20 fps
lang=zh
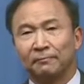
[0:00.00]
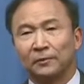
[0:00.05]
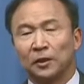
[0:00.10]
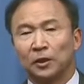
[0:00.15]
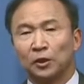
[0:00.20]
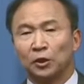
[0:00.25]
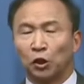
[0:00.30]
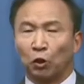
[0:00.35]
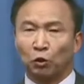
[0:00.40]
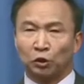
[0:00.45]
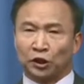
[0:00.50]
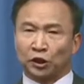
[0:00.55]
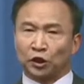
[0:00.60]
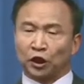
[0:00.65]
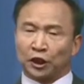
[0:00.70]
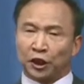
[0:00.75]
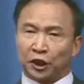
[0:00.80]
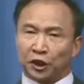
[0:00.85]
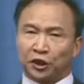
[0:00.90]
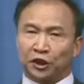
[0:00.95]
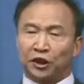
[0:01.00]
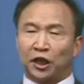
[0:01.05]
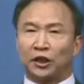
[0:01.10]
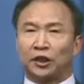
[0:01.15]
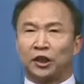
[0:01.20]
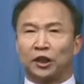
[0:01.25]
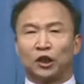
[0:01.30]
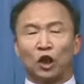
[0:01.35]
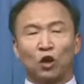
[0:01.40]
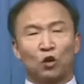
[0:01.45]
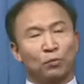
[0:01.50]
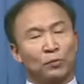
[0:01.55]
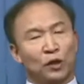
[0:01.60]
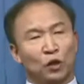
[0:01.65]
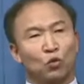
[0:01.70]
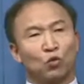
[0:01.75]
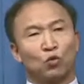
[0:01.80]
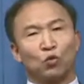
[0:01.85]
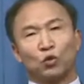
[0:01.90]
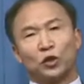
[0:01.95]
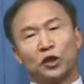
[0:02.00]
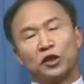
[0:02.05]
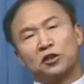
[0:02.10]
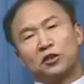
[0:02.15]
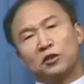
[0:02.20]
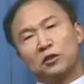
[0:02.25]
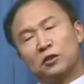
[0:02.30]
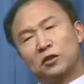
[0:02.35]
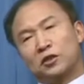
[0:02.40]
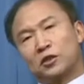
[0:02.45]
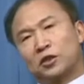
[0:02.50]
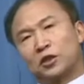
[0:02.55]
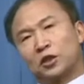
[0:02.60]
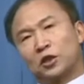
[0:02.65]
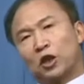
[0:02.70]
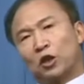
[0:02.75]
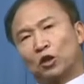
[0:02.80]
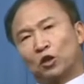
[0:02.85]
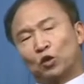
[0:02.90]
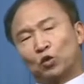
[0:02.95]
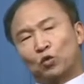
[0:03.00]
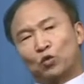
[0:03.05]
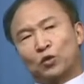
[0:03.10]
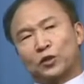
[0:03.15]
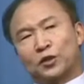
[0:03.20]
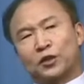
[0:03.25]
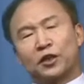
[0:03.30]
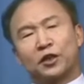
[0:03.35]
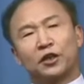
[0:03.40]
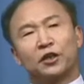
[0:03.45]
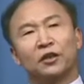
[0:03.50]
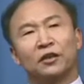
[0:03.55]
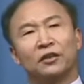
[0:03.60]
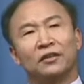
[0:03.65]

由此可以想象到我们古人思考的多深刻。